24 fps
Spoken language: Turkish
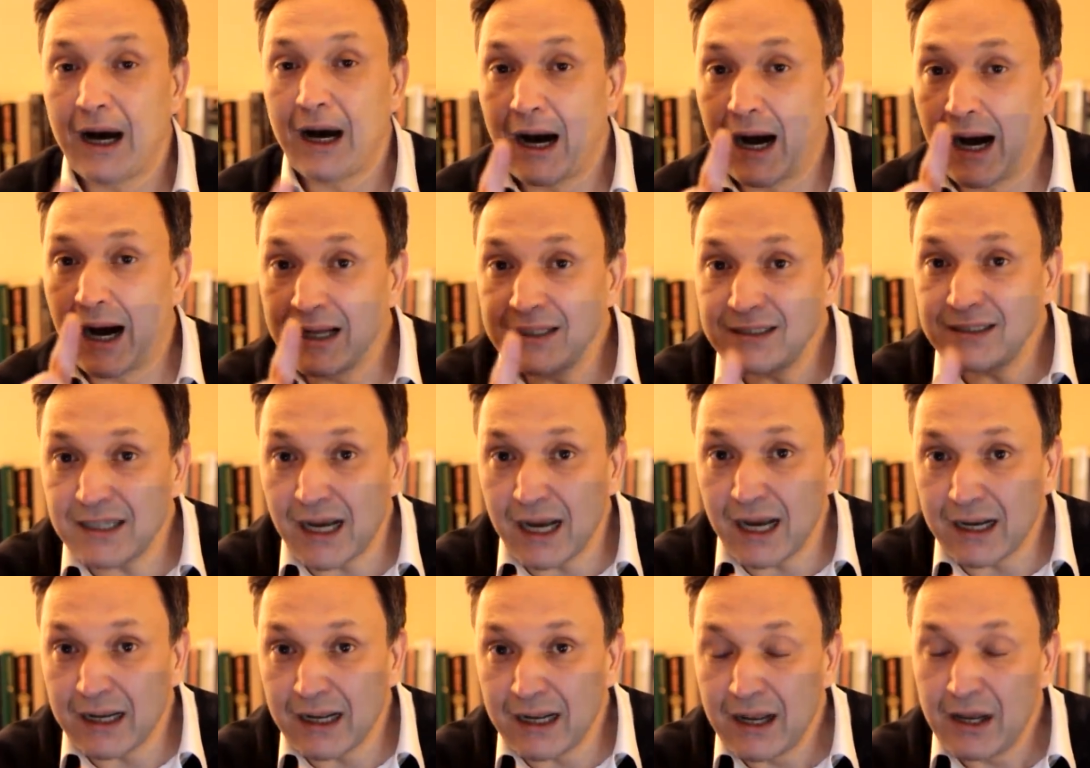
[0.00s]

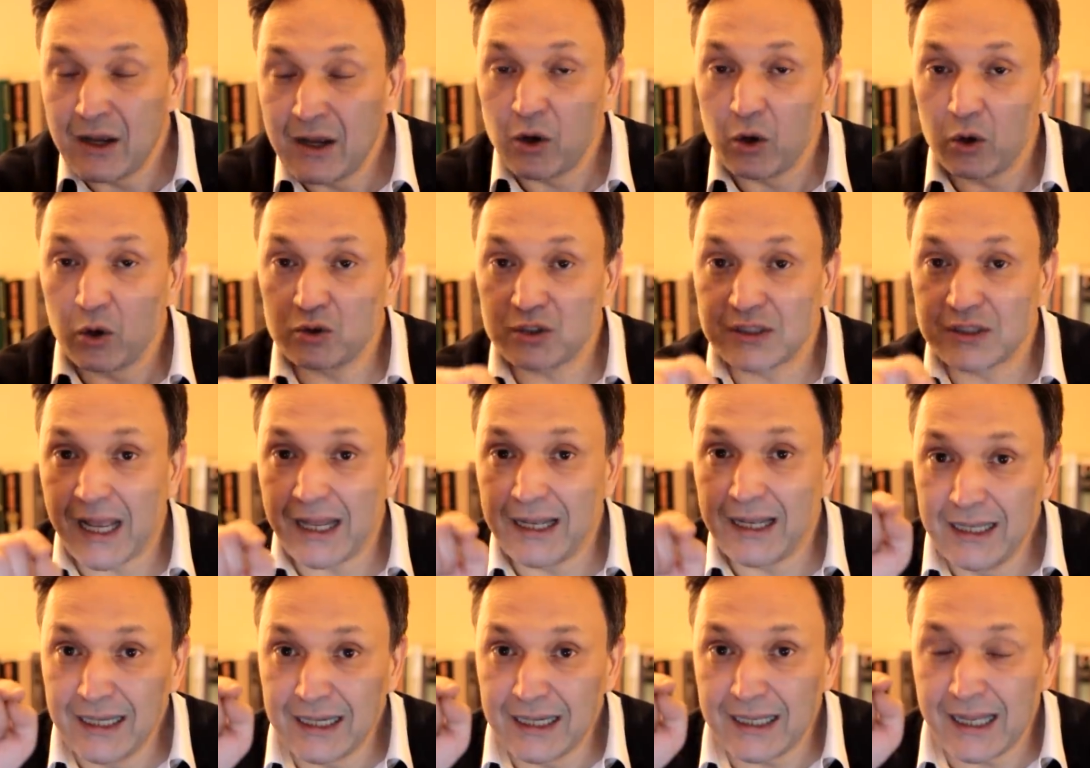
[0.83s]
Ancak
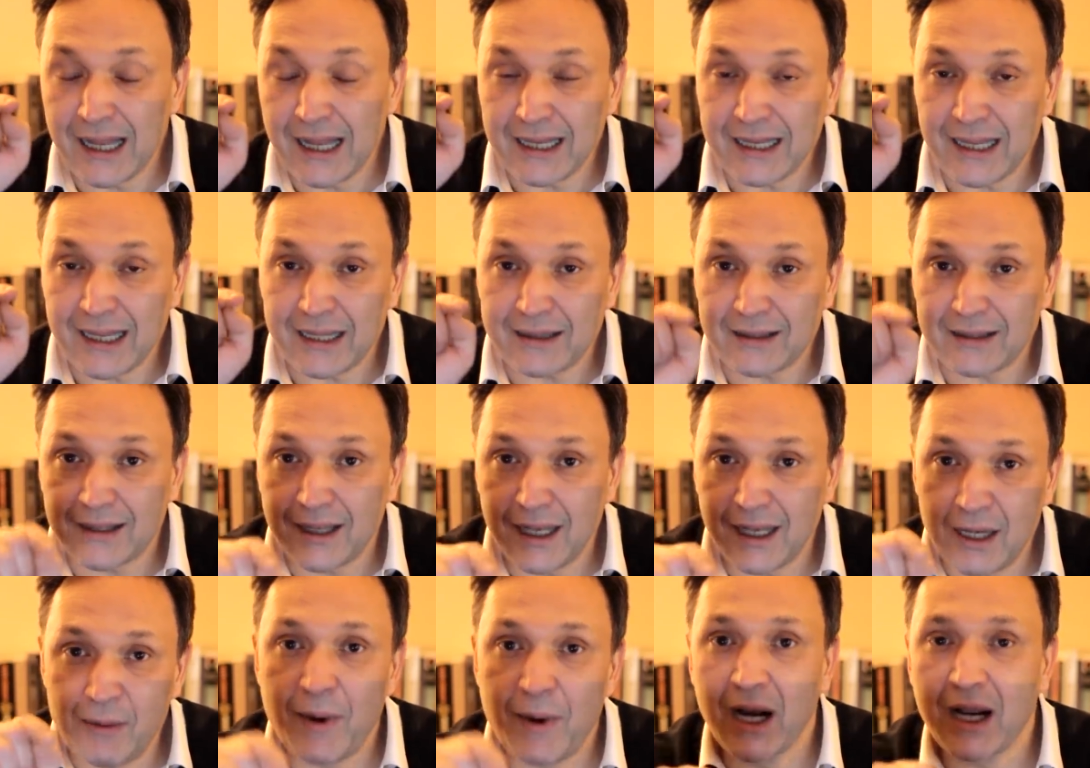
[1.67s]
özellikle
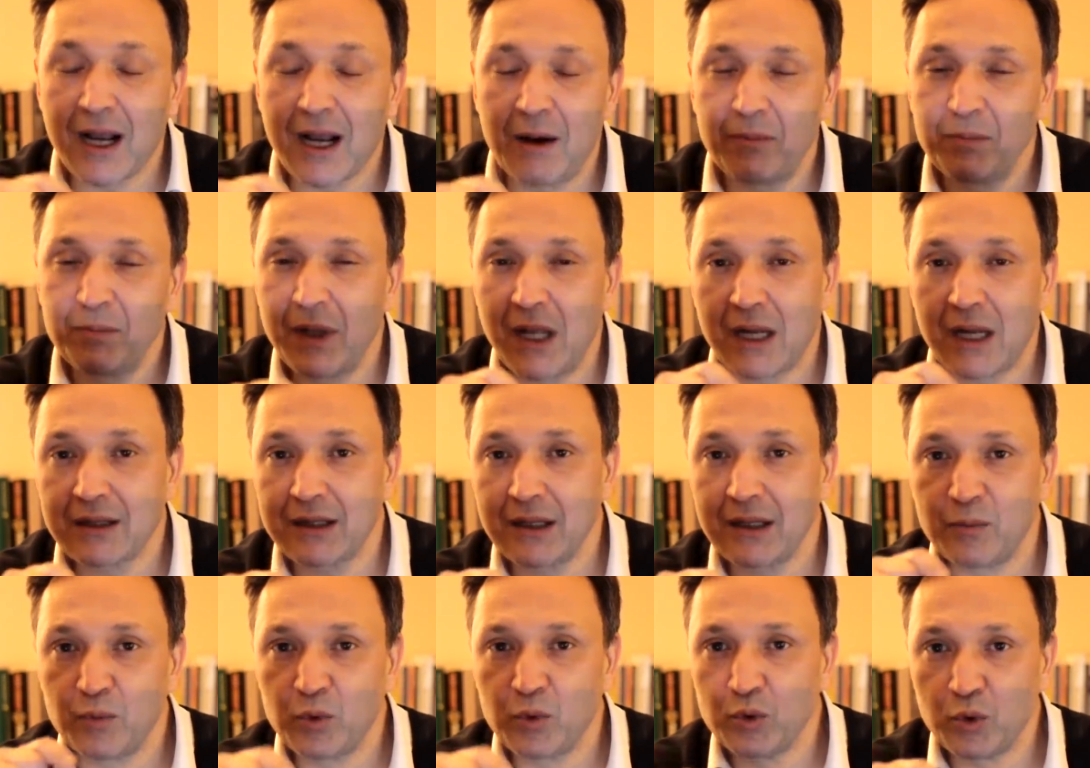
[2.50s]
yetkili
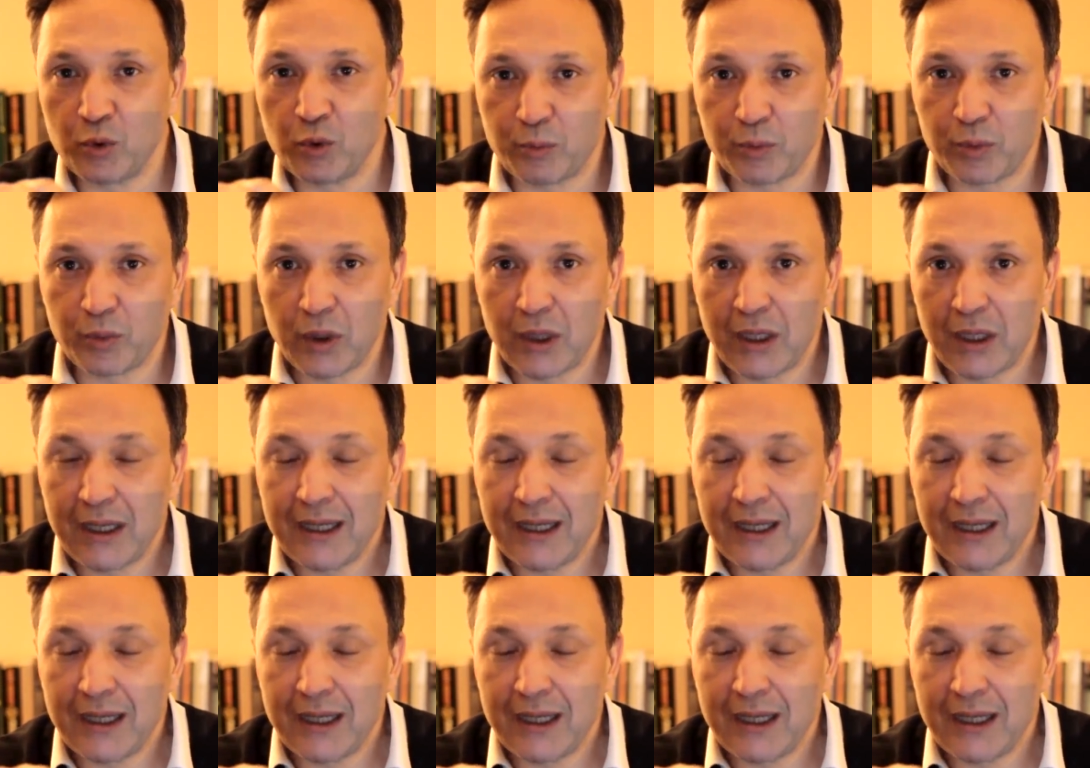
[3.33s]
makamlarda bulunup